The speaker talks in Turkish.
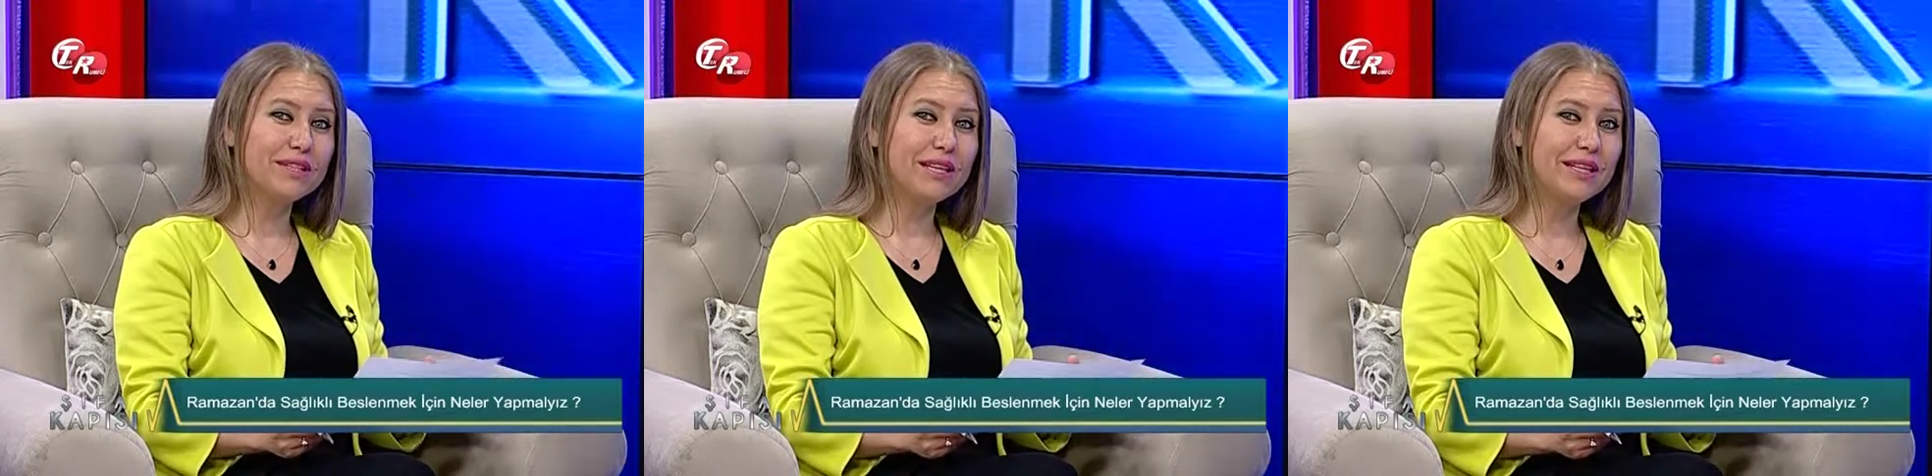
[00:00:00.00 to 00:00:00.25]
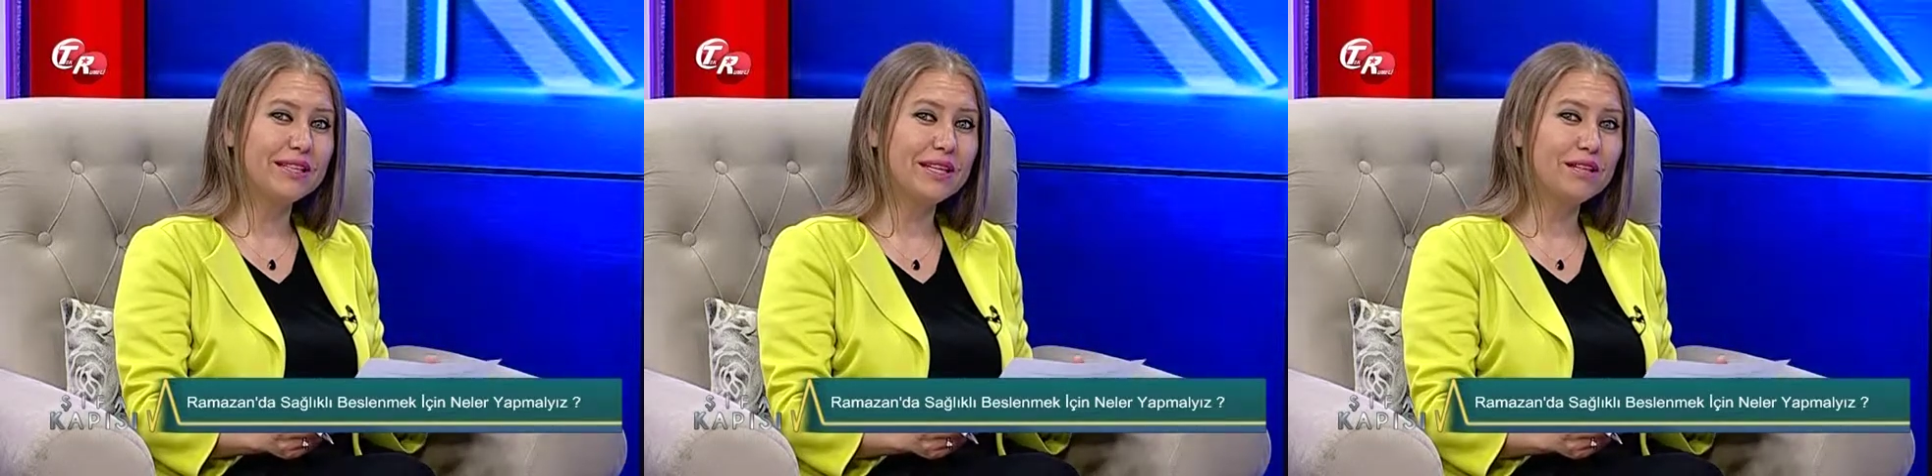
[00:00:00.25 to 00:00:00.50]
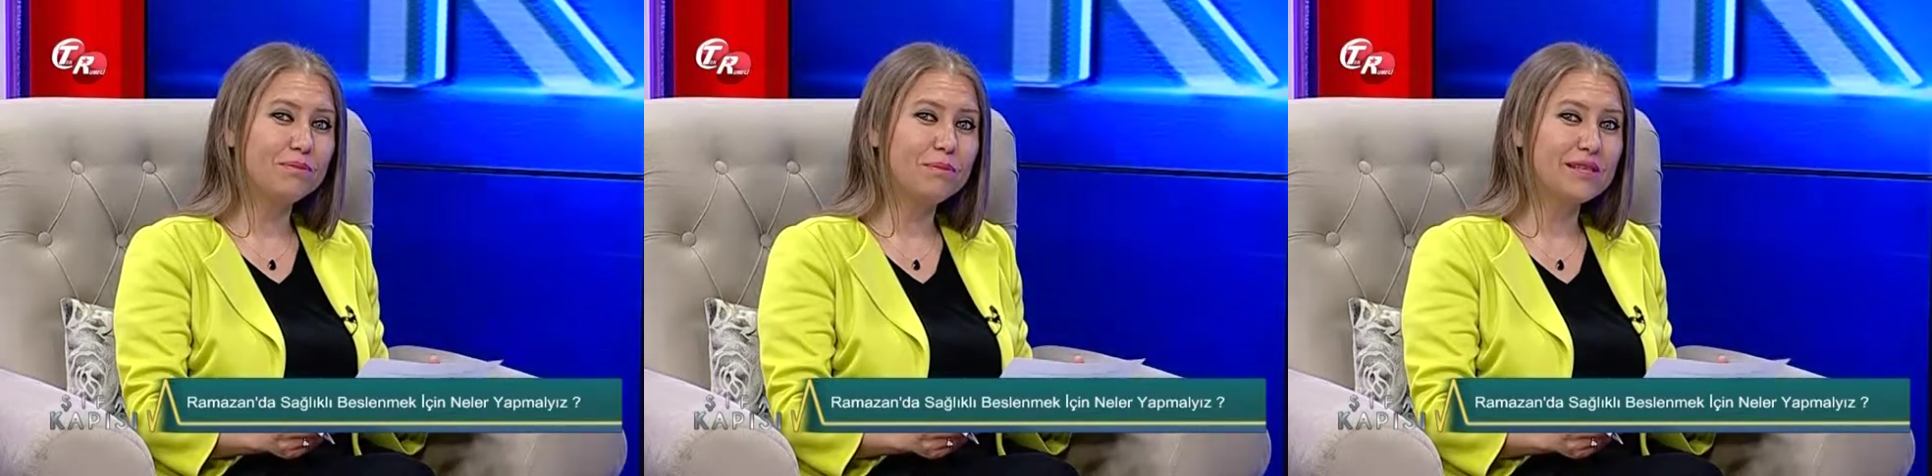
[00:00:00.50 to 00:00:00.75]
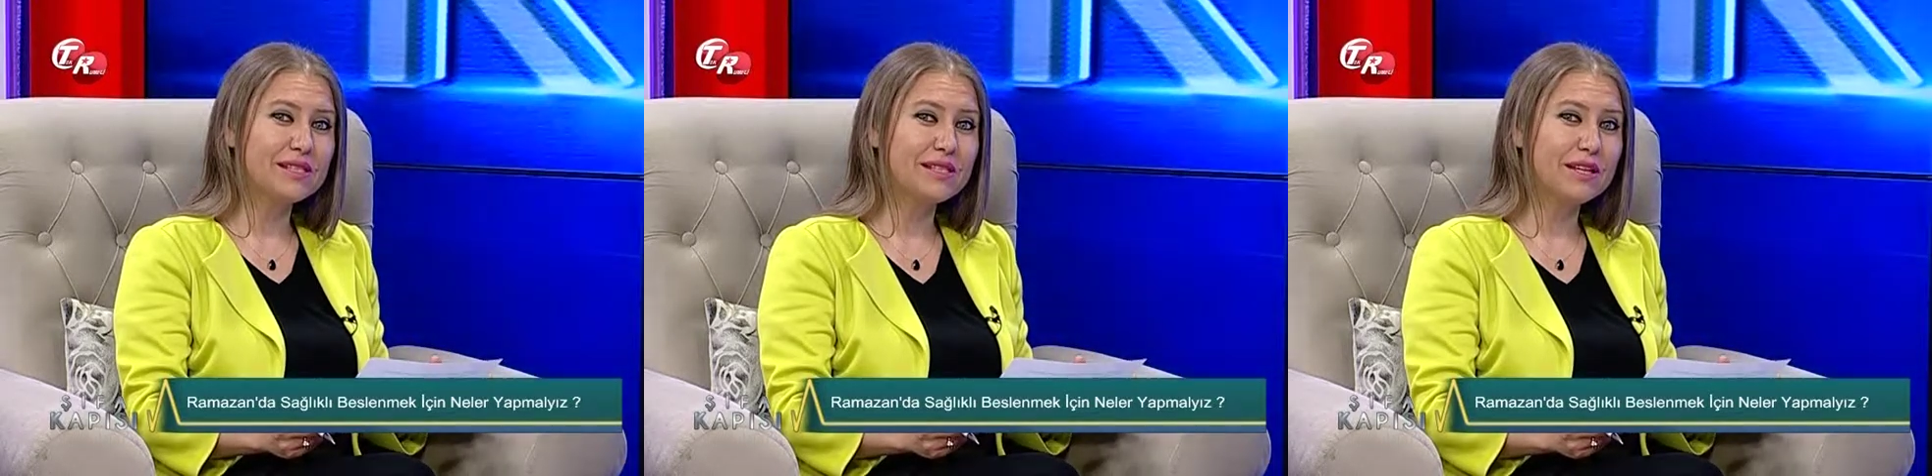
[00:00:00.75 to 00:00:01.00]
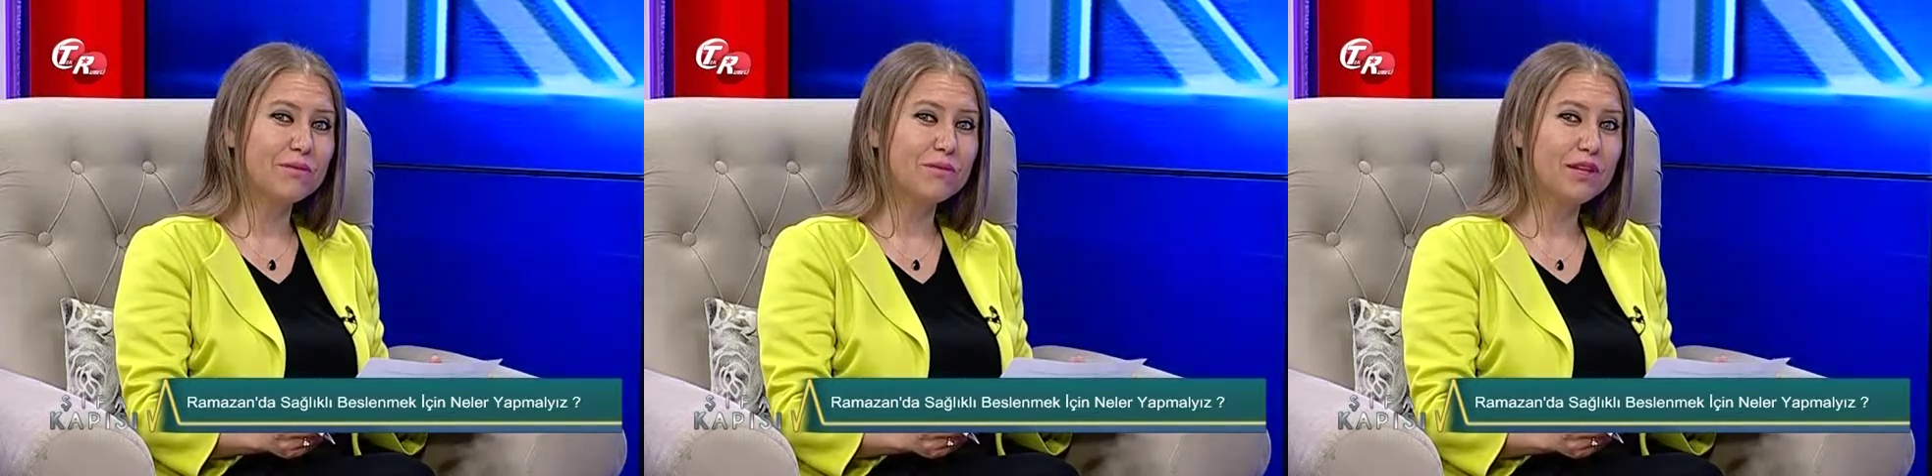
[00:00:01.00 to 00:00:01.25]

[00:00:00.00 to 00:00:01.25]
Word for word: Dengeli beslenme